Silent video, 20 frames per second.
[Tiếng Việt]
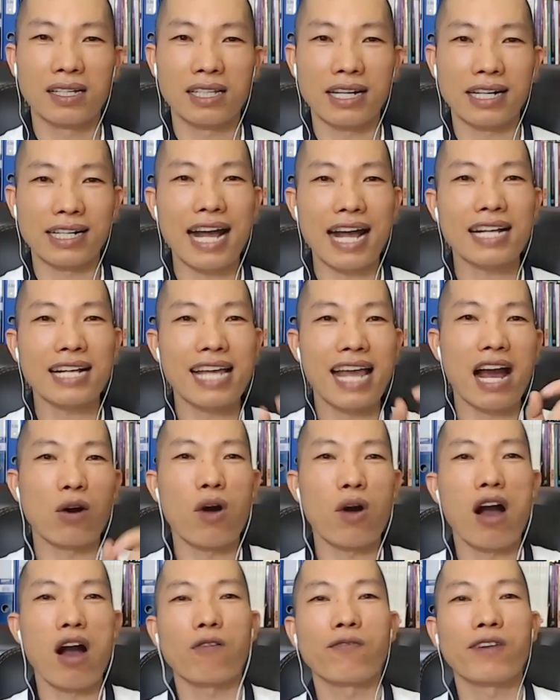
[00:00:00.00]
Thì các nhà
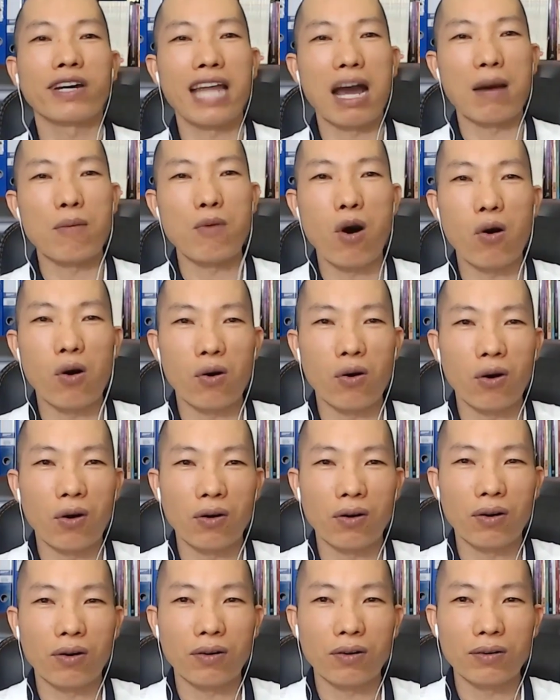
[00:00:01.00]
khoa học về não bộ
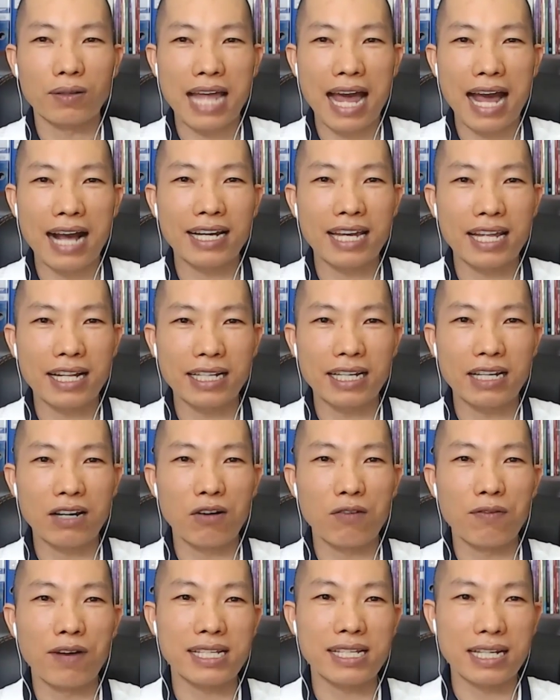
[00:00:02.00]
đã nghiên
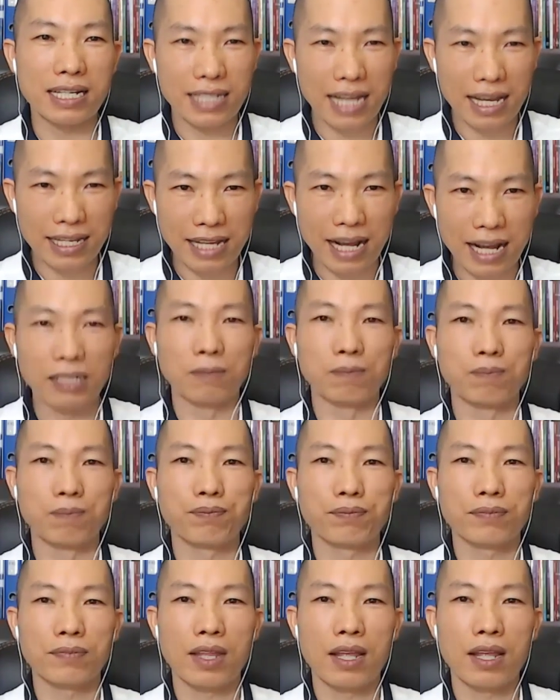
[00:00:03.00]
cứu và chỉ ra rằng
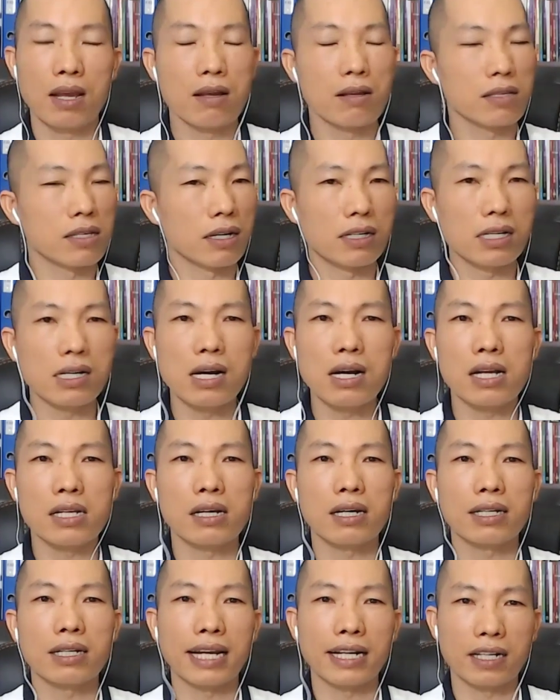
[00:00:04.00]
những người
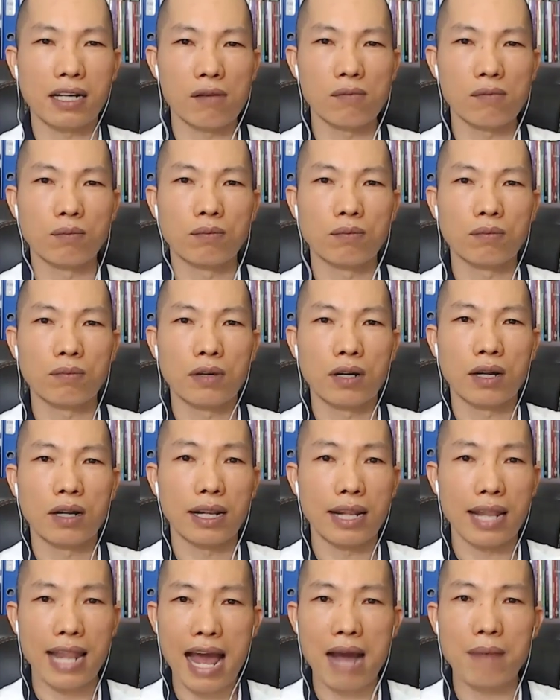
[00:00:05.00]
chưa thành công
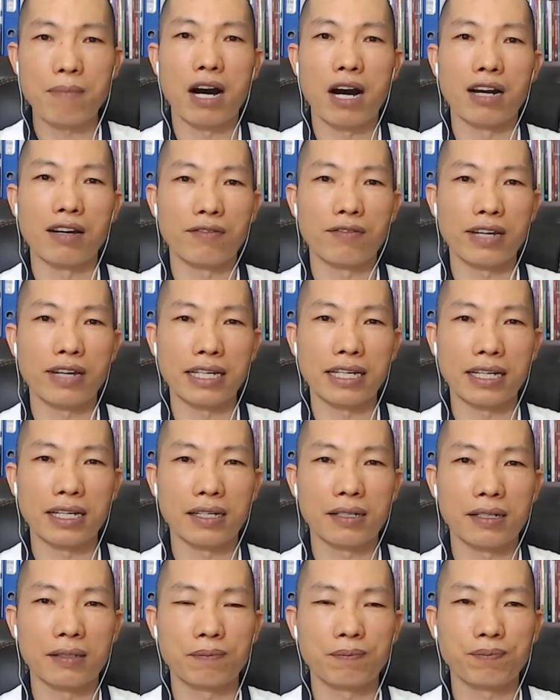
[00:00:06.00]
là bởi vì
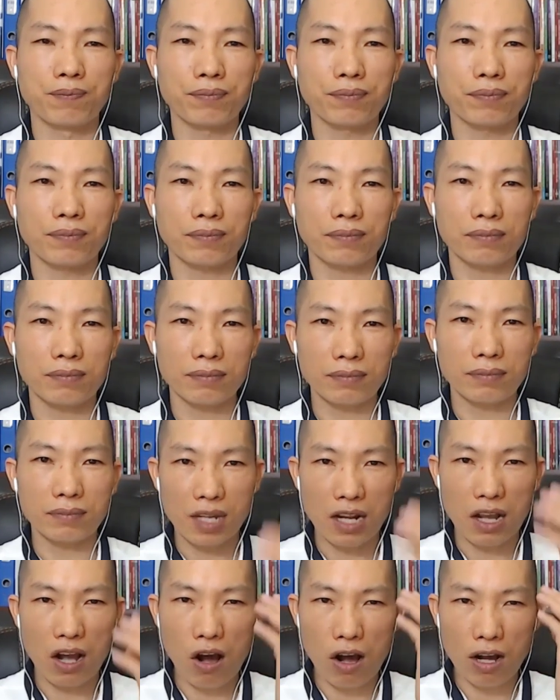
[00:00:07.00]

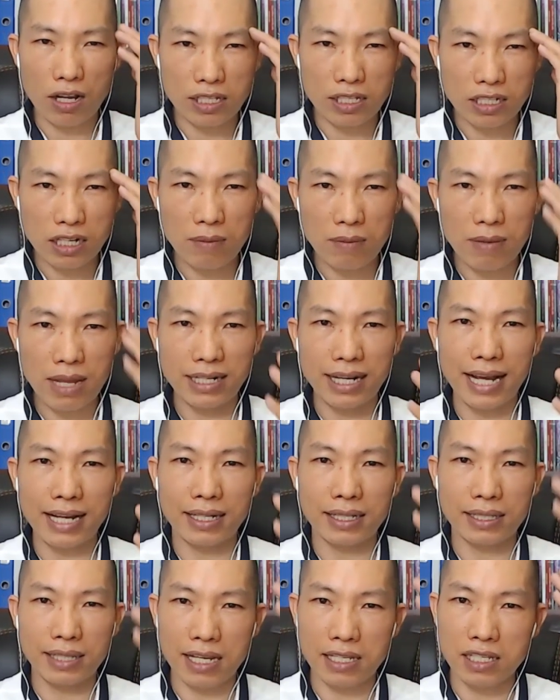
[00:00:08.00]
họ chưa biết cách
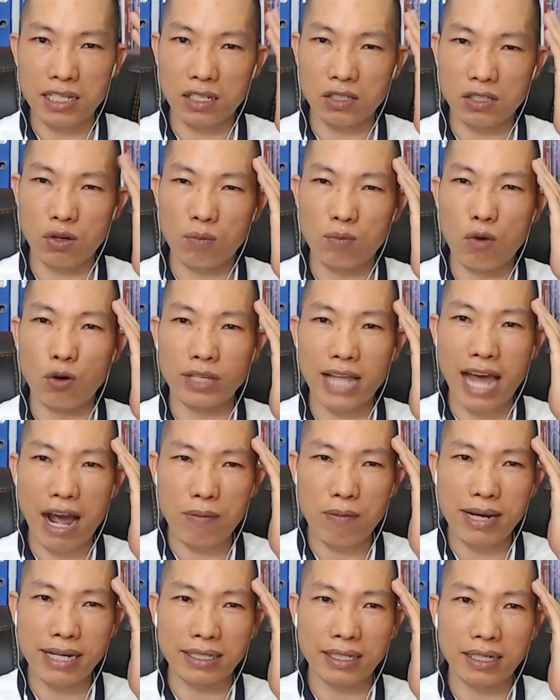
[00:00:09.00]
để sử dụng bộ
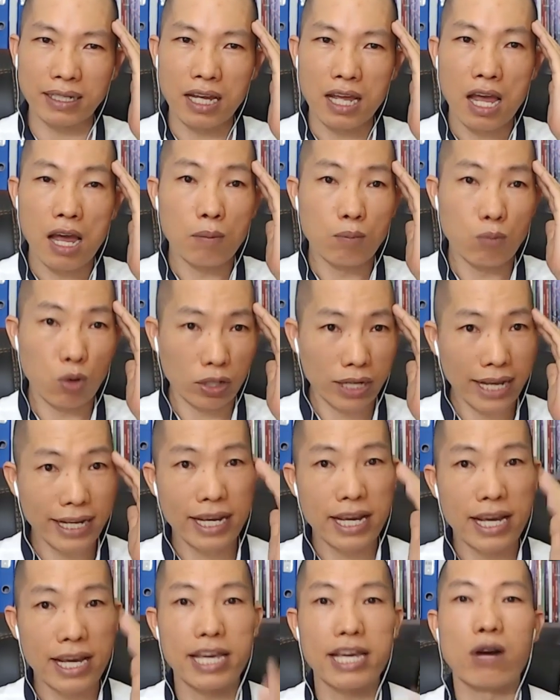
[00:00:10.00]
não mình một cách
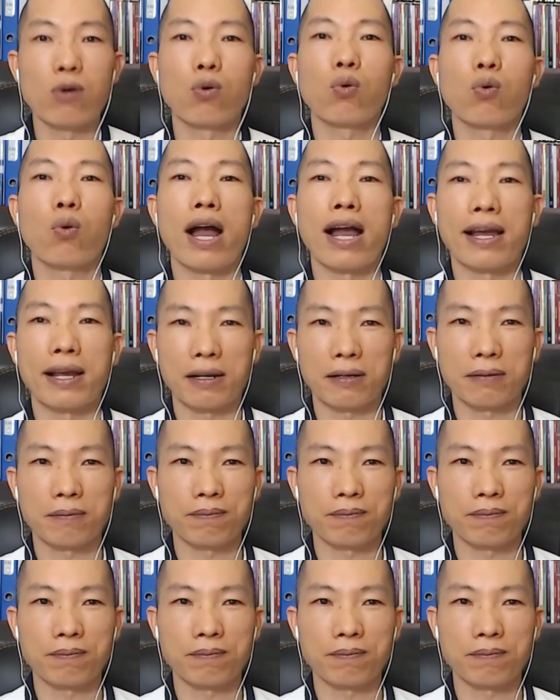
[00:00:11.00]
hiệu quả.